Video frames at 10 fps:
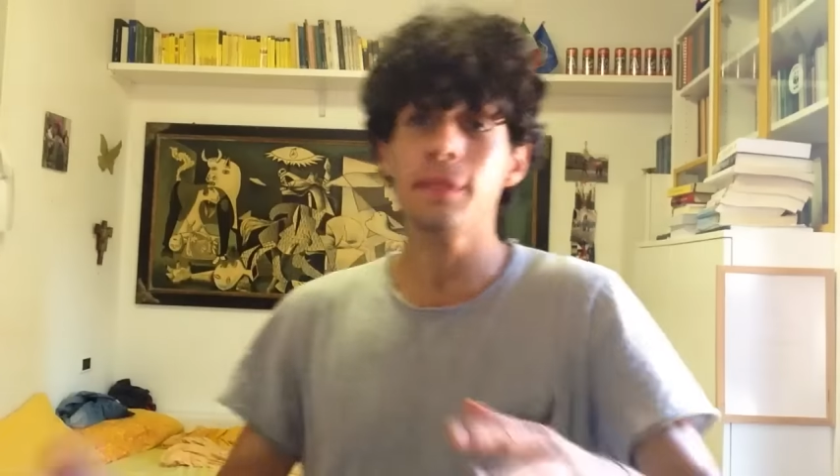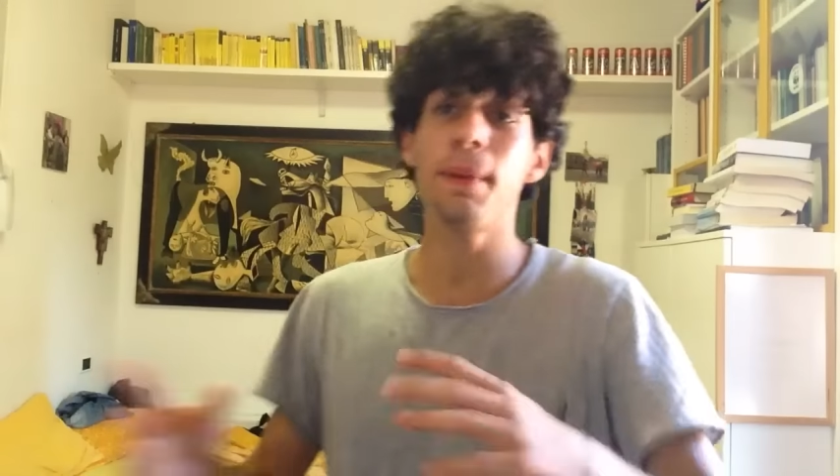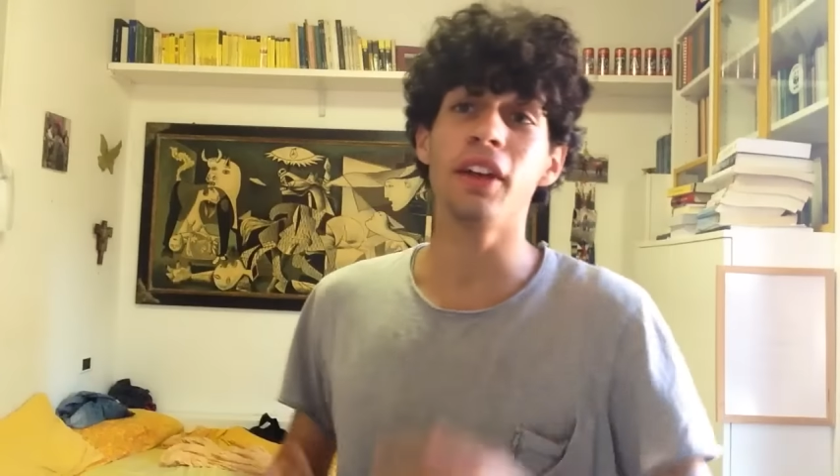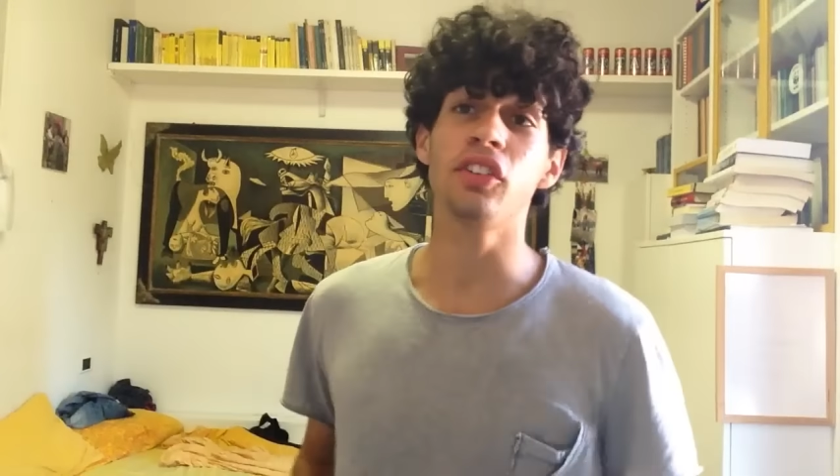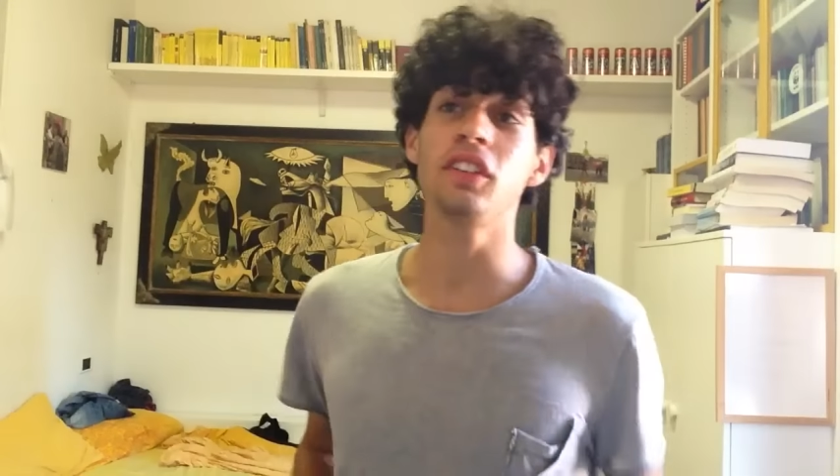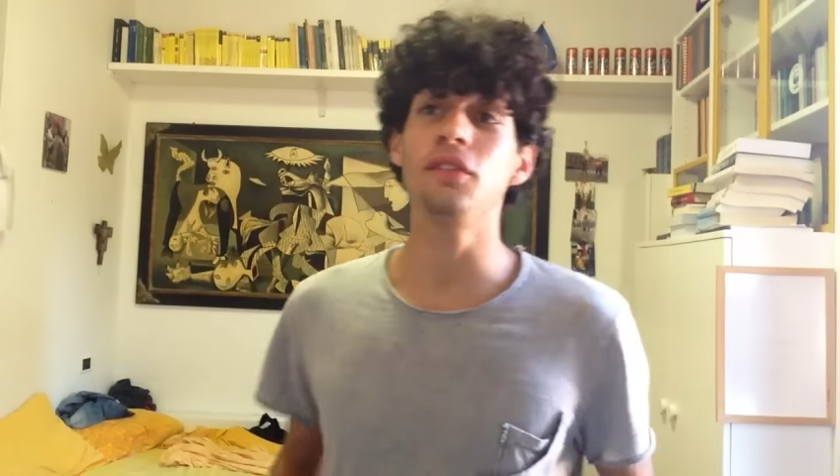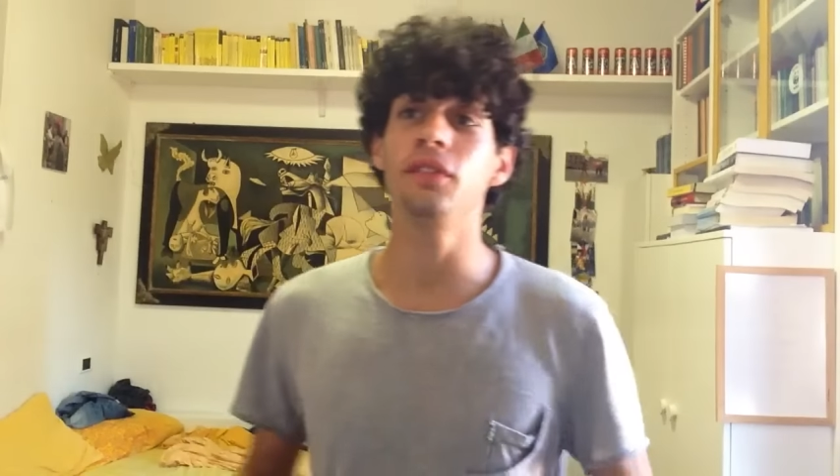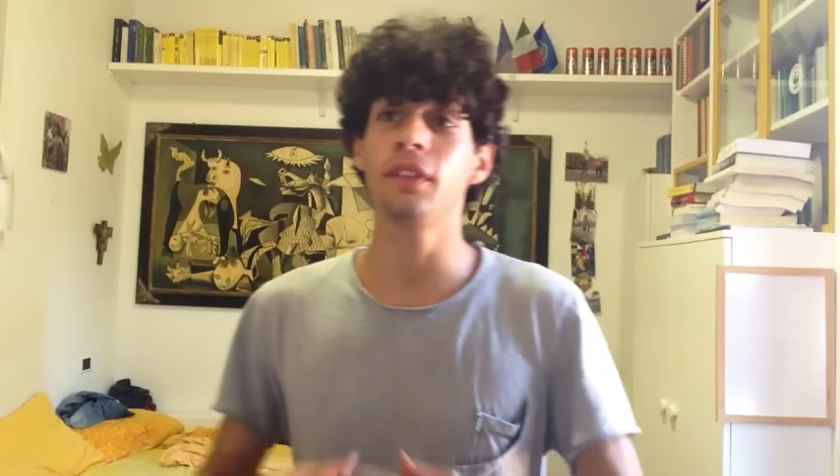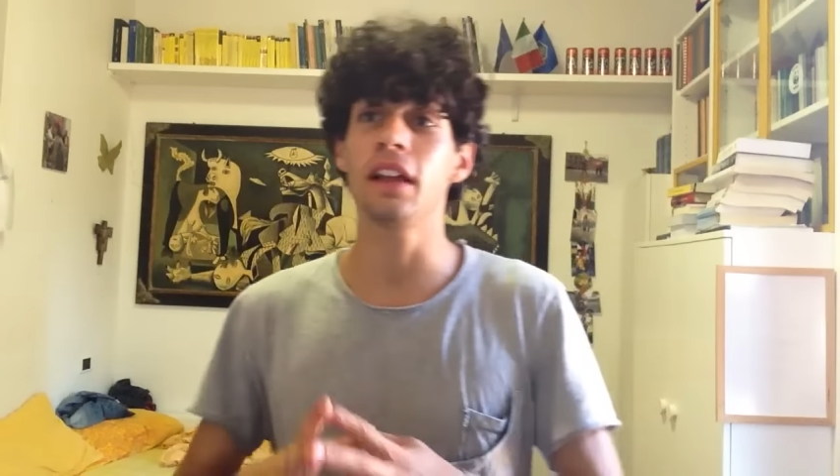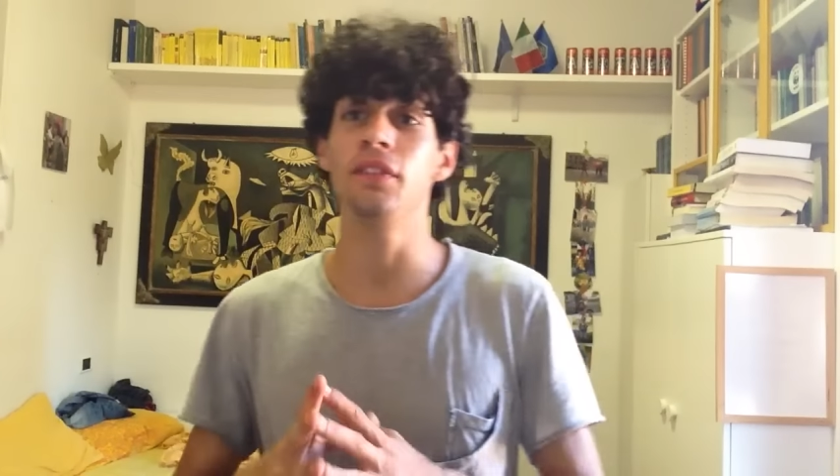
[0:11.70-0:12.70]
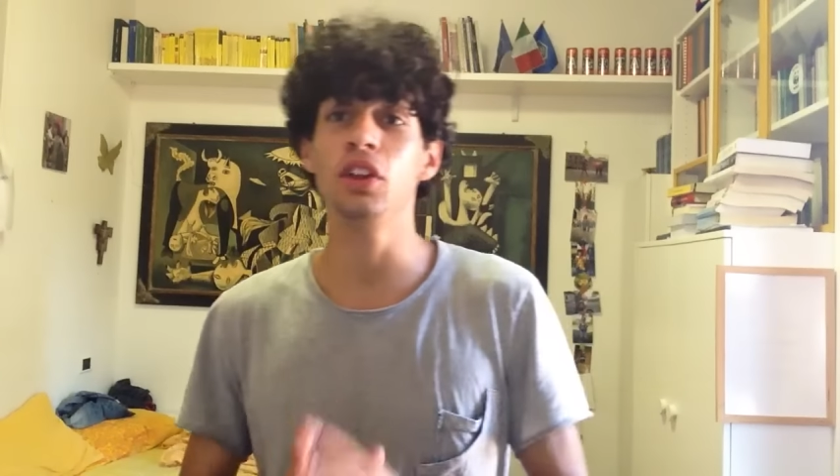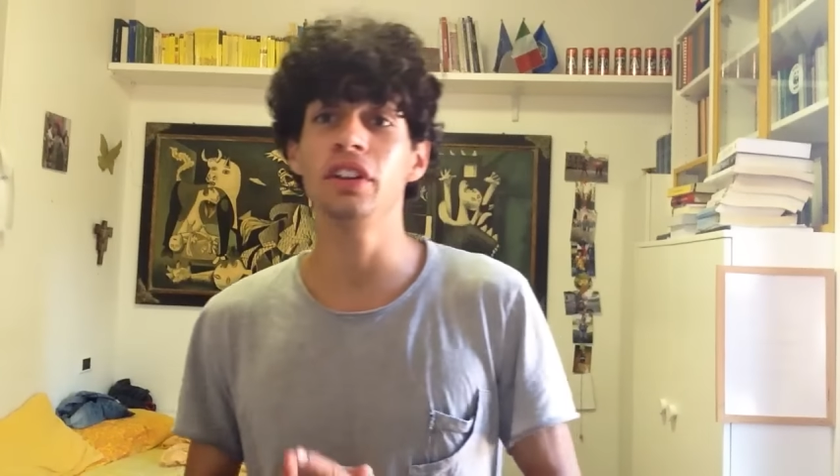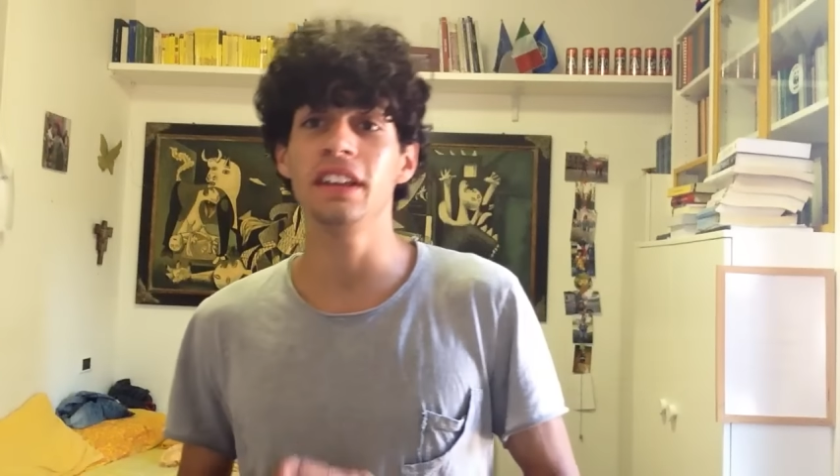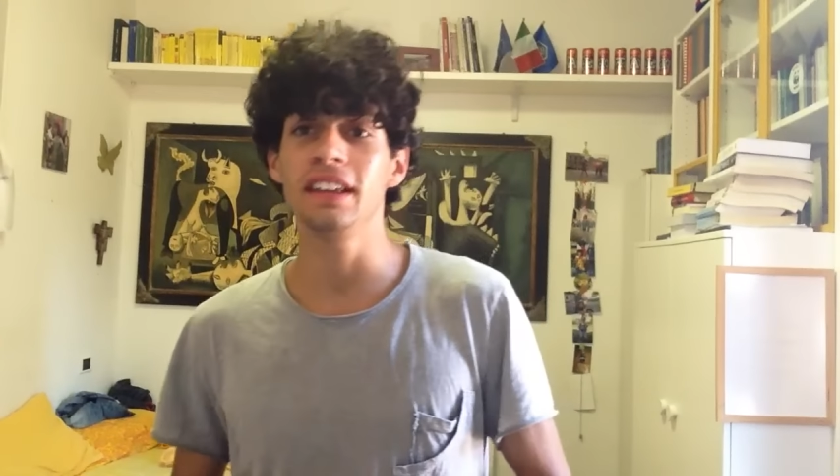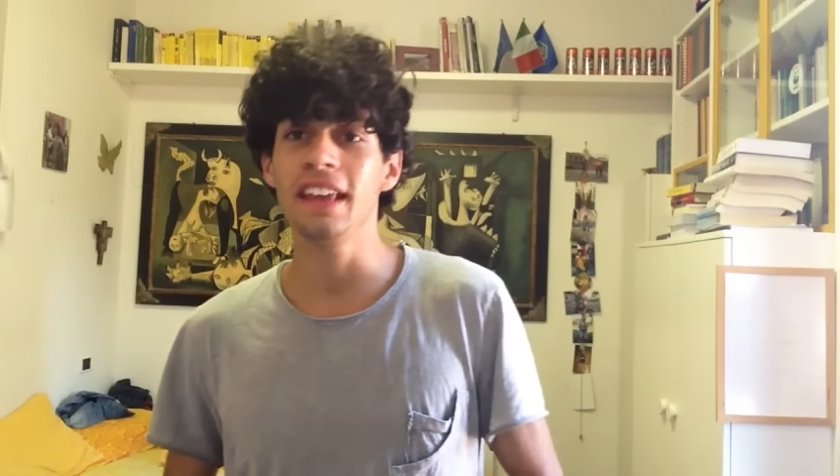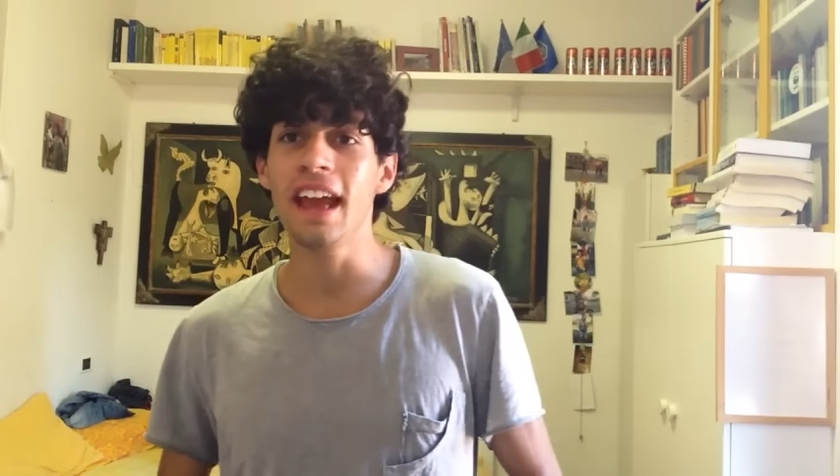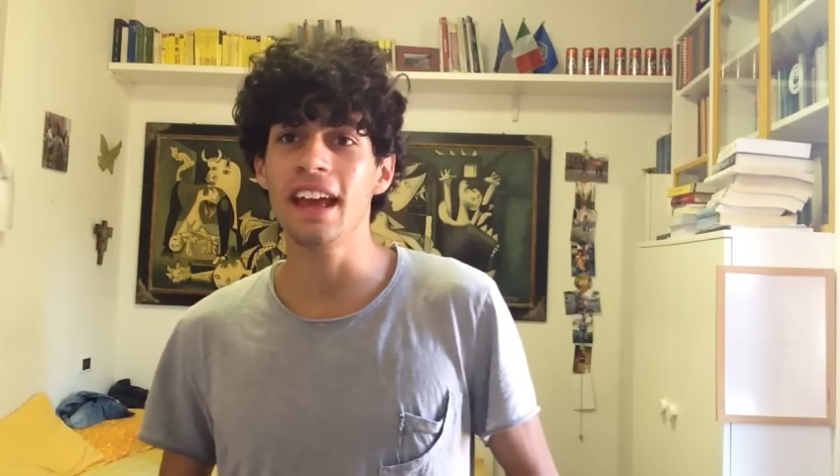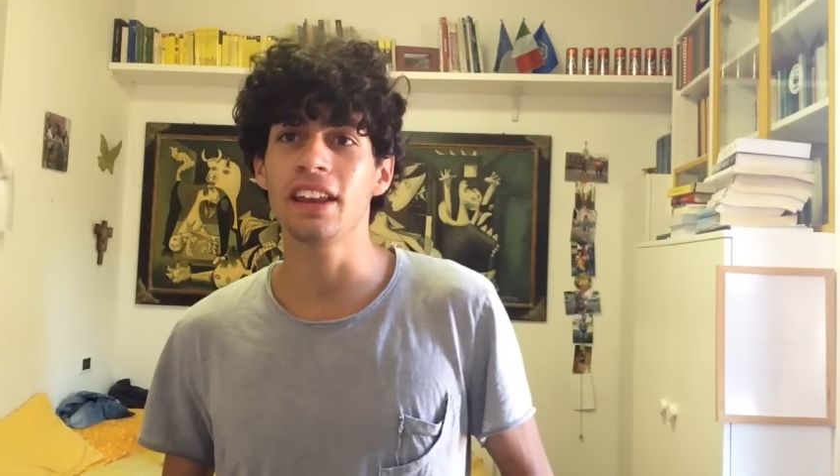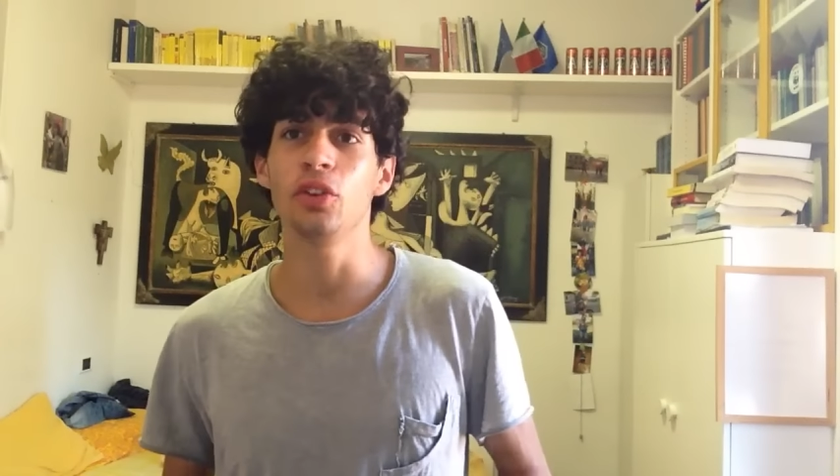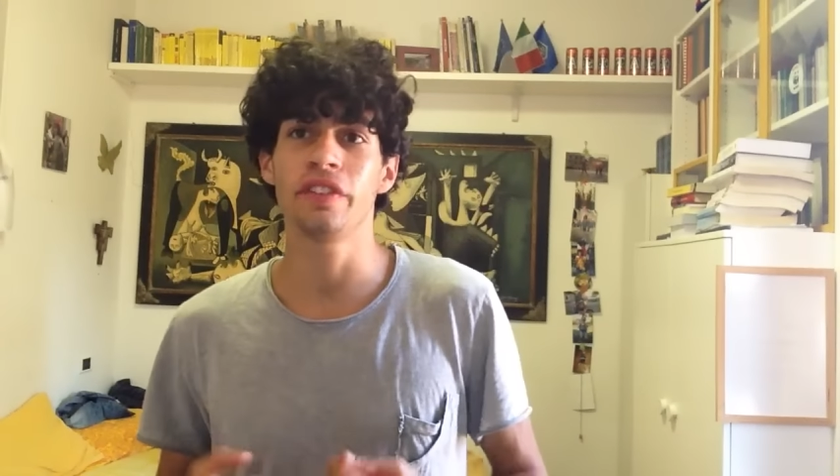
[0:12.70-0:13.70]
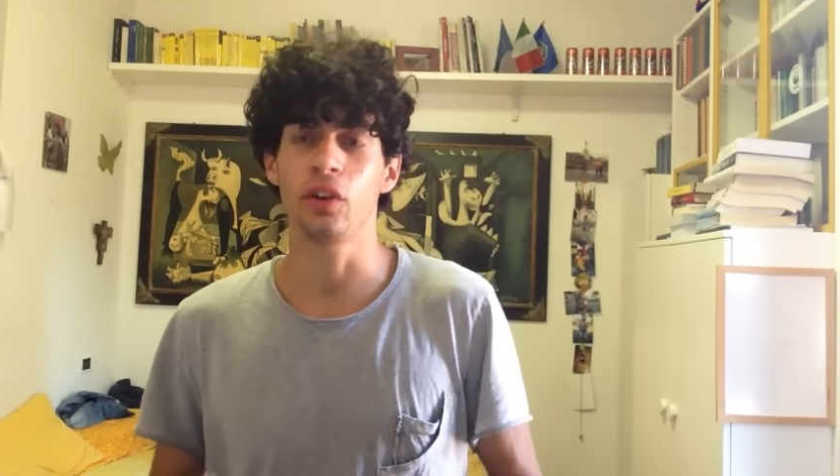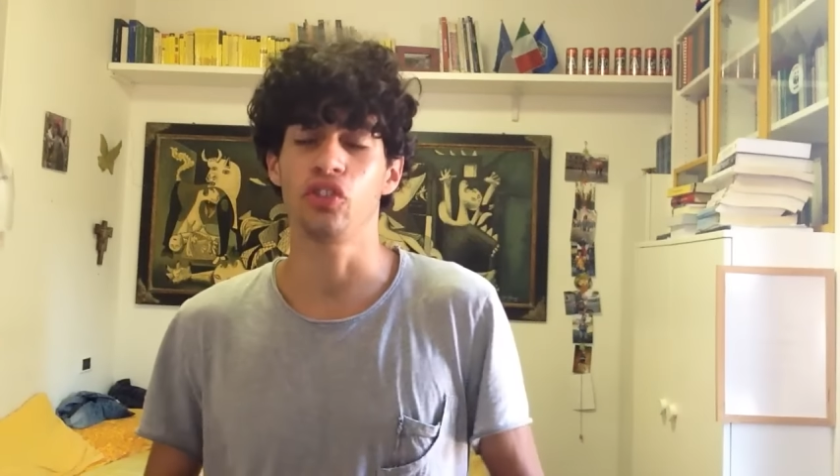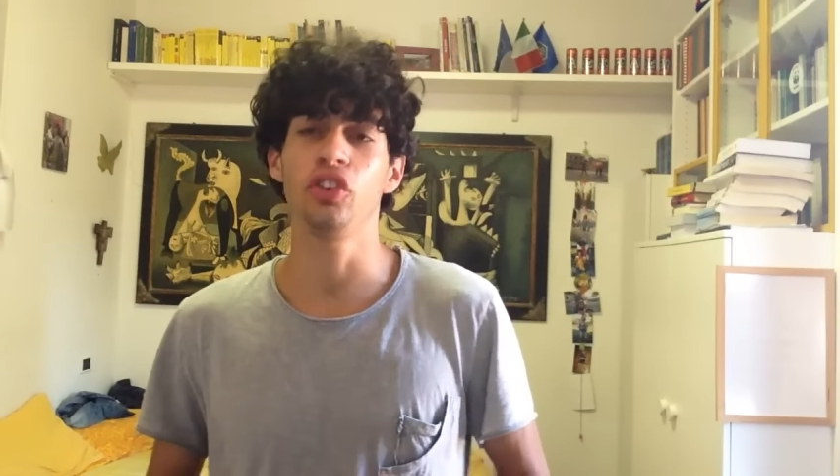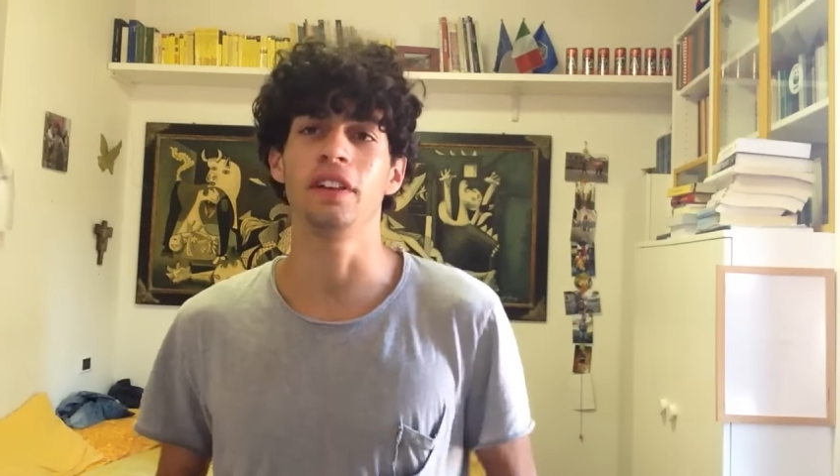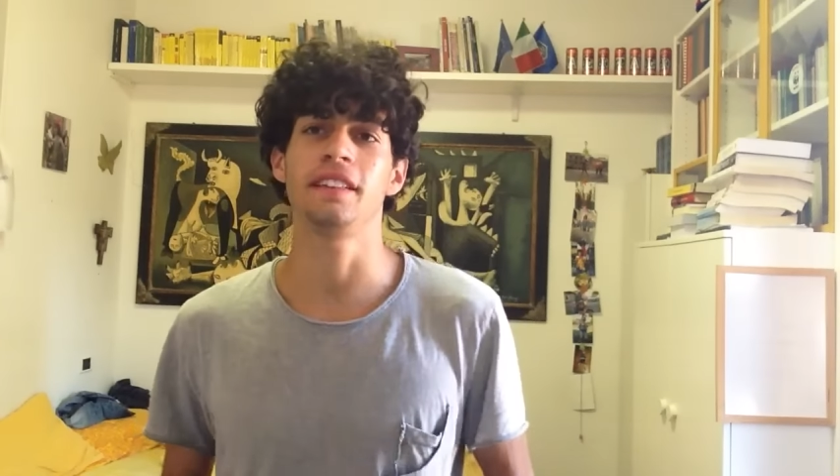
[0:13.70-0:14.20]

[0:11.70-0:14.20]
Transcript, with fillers: dispiace che il video di ieri non sia uscito,